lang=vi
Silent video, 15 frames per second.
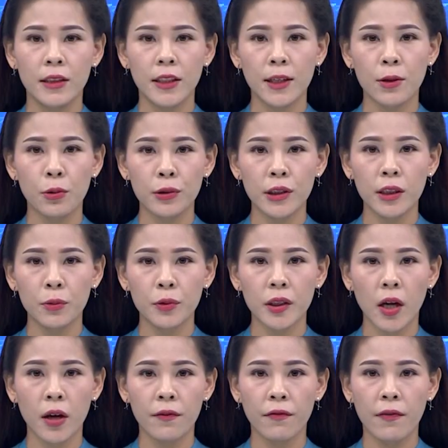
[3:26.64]
tri cục trồng
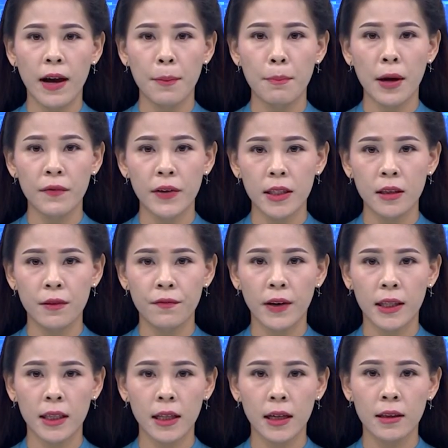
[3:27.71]
trọt và bảo vệ thực
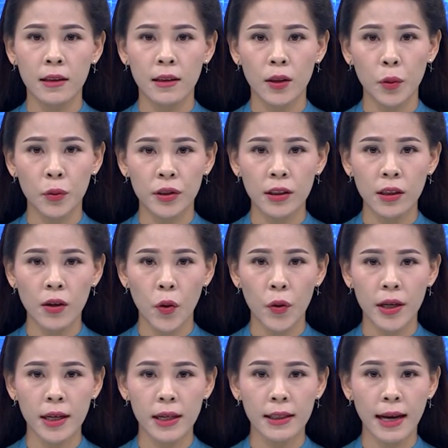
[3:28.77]
vật tỉnh tổ chức hội
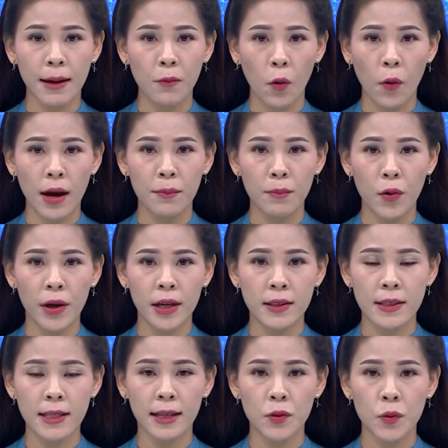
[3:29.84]
nghị tham quan mô hình
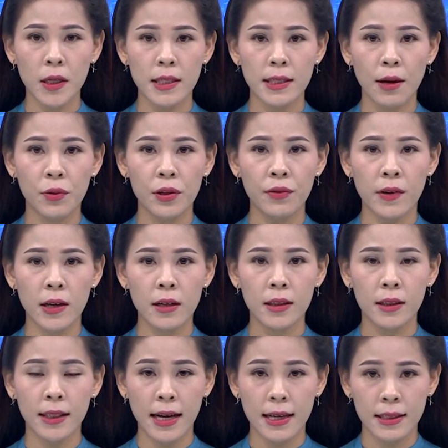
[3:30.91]
sản xuất rau hữu
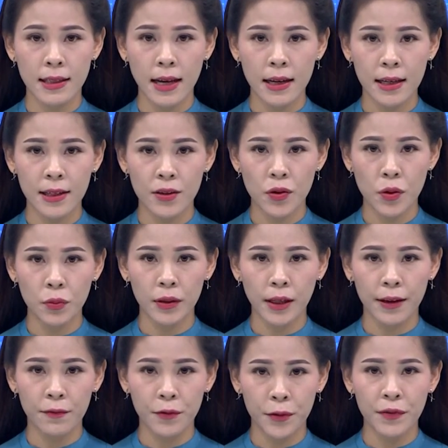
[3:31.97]
cơ tại xã Định Trung,
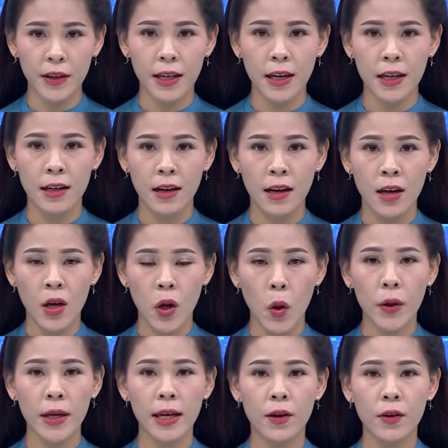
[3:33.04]
thành phố Vĩnh Yên.
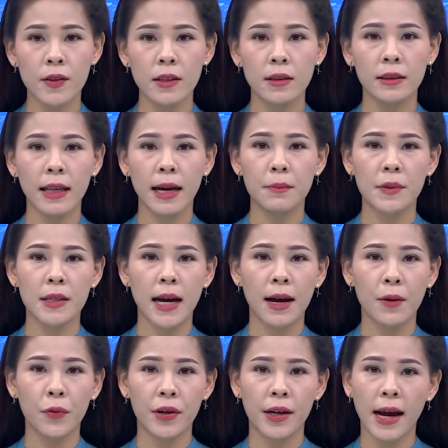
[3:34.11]
Hội nghị có sự tham gia
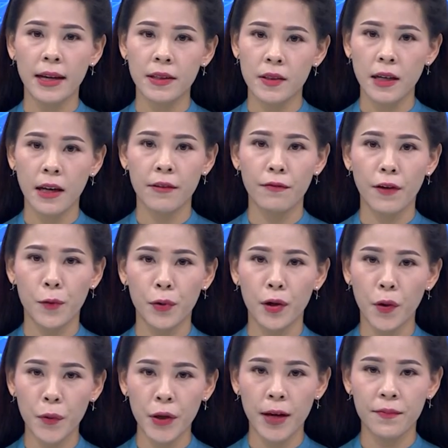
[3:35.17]
của đại diện Phòng
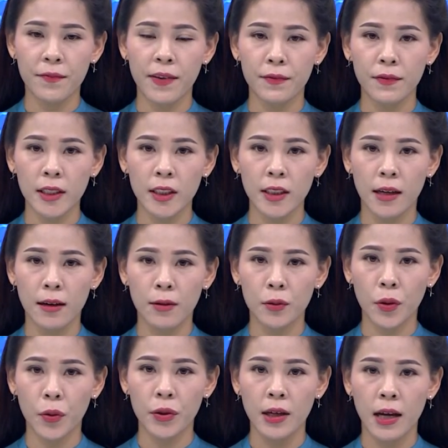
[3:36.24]
Nông nghiệp và Phát triển Nông
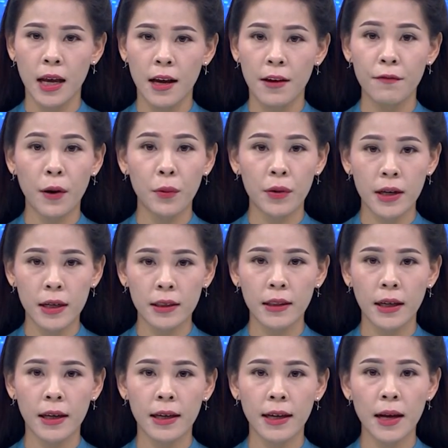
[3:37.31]
thôn, Phòng Kinh
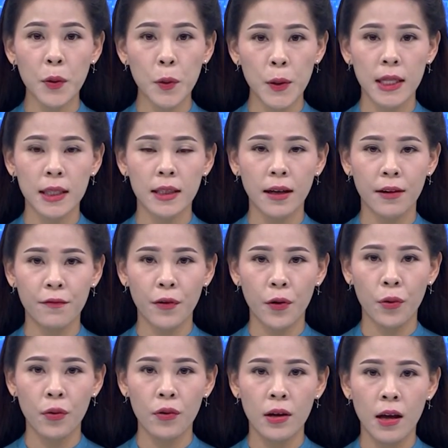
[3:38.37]
tế các huyện, thành
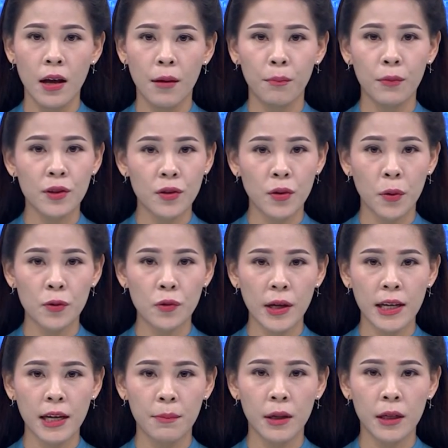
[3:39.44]
phố, một số
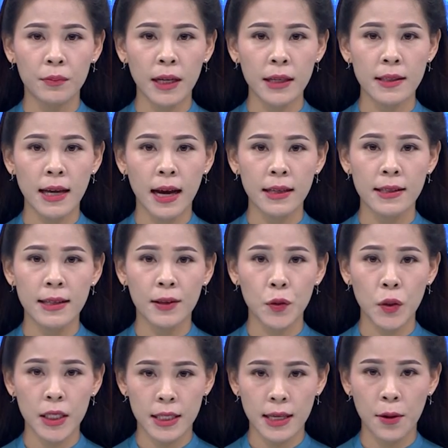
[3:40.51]
doanh nghiệp hợp tác xã sản
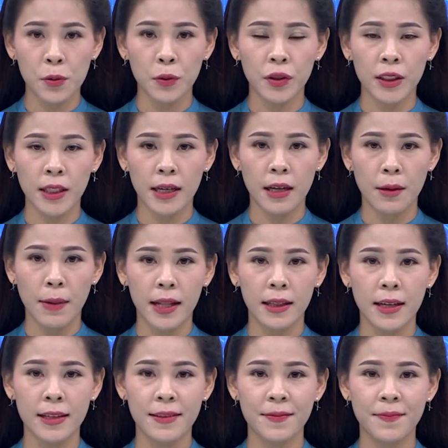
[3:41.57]
xuất rau trên địa bàn
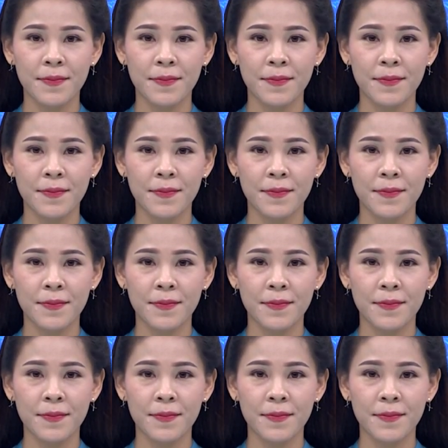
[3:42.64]
tỉnh.